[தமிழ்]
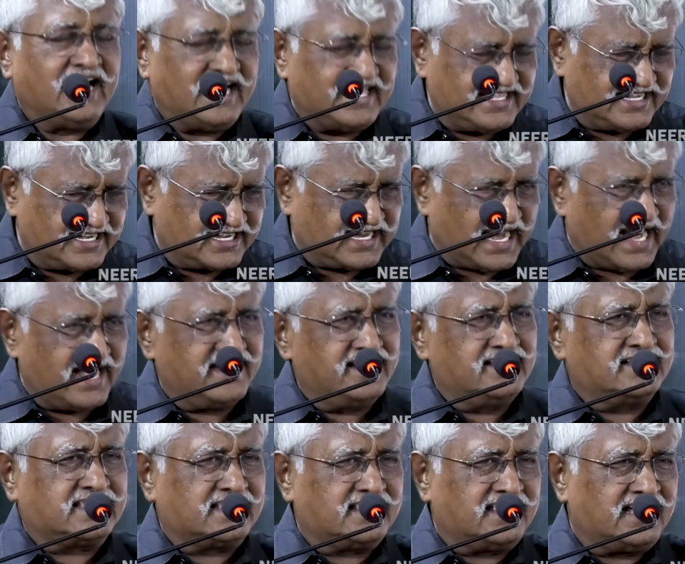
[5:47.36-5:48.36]
அதற்கு
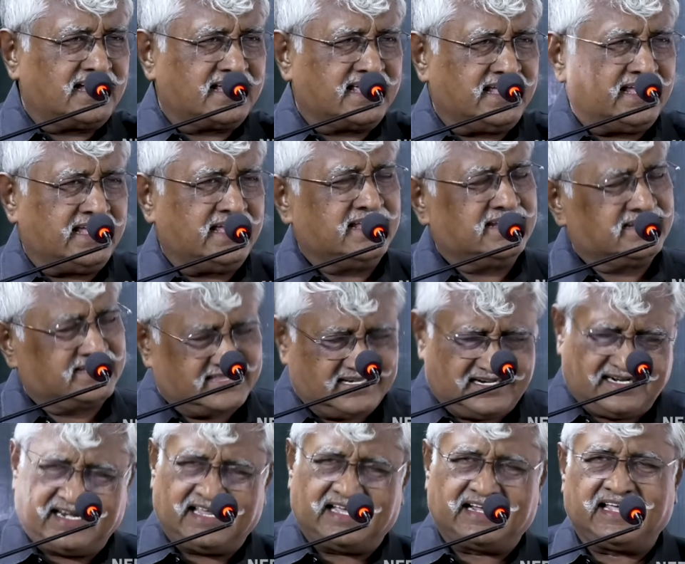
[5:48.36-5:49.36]
அடுத்ததாக
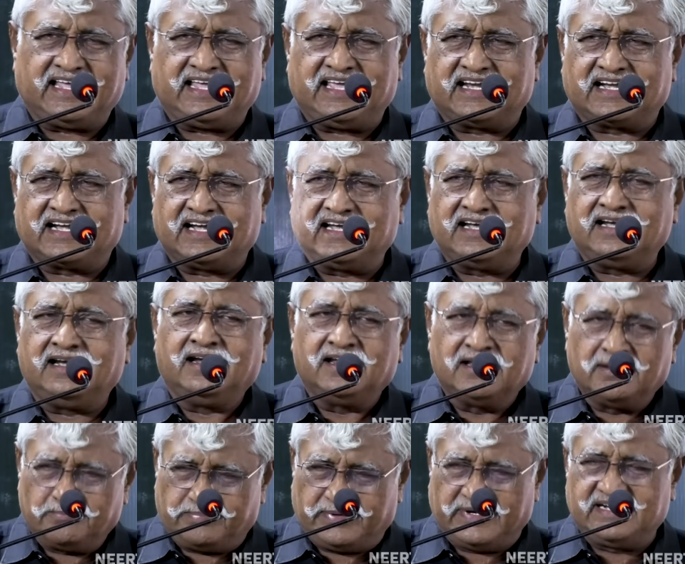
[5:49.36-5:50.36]
திருநங்கையர்கள்
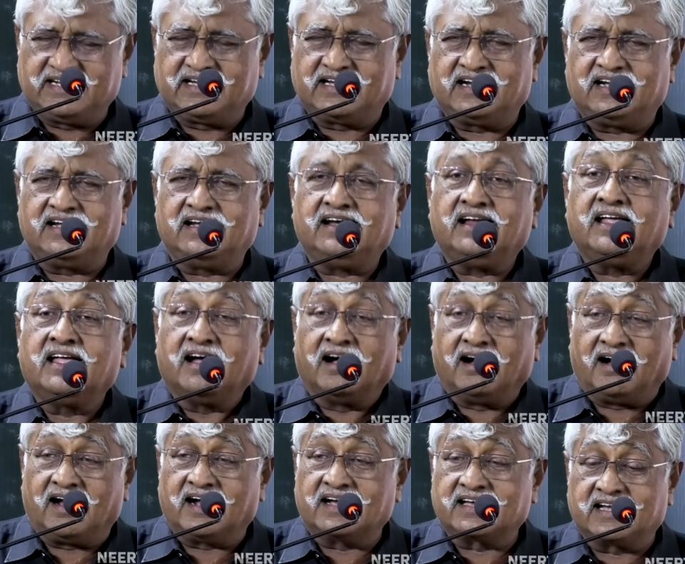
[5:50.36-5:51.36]
பெண்கள்
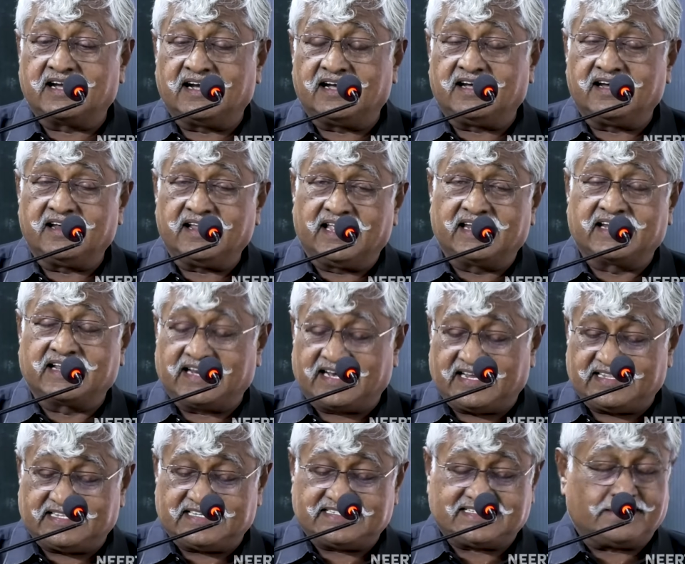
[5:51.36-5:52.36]
ஆண்கள் என்கிற
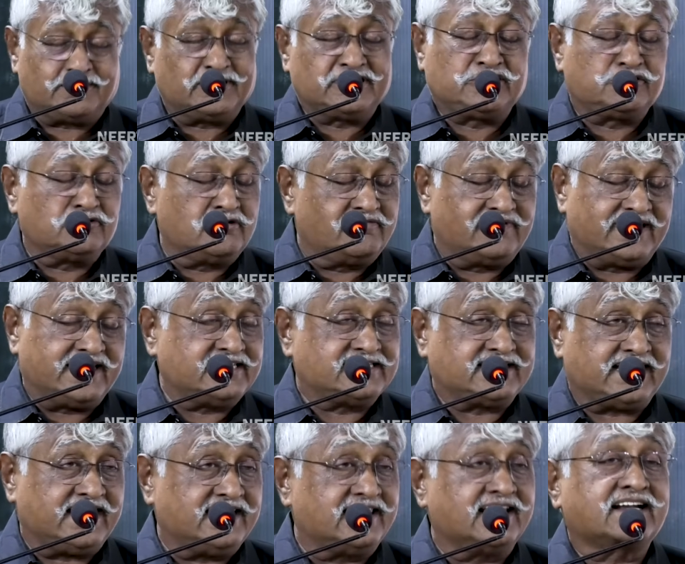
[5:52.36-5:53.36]
அந்த சமத்துவ
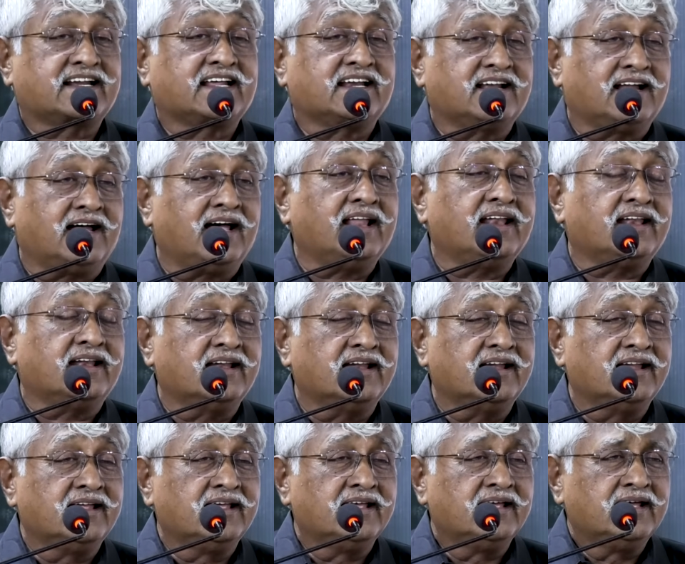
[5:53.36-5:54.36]
வரிசை எதற்கென்றால்
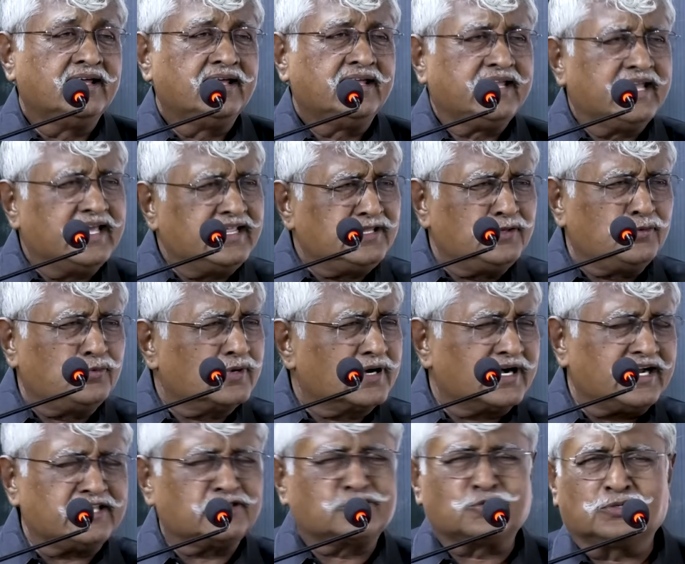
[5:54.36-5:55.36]
எது
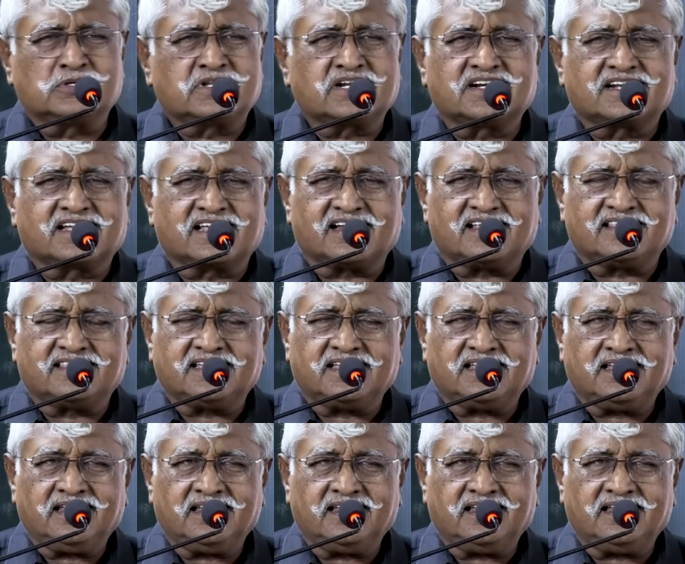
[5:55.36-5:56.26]
உங்களை தொட்டிருக்கிறது